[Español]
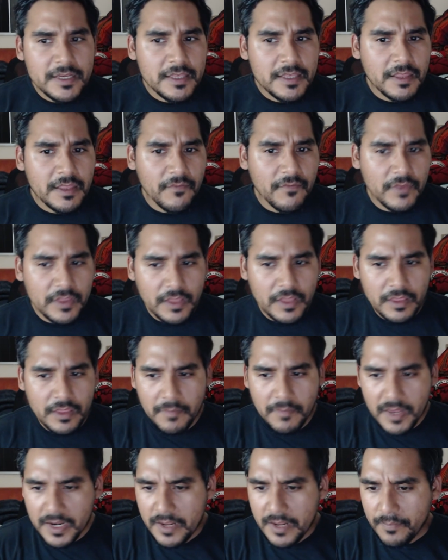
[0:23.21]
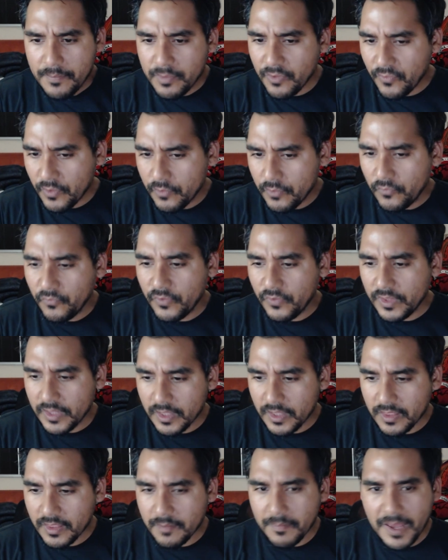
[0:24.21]
Este fin de semana pues fue un fin
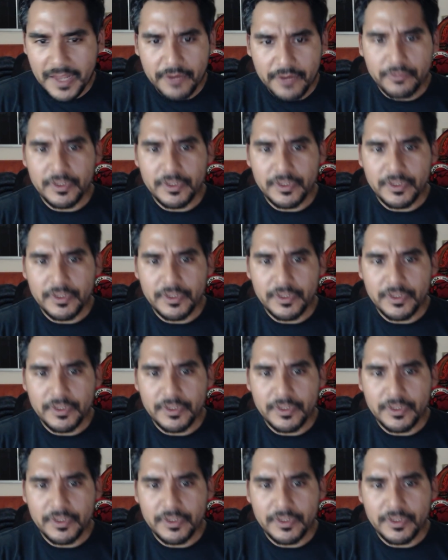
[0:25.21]
de semana,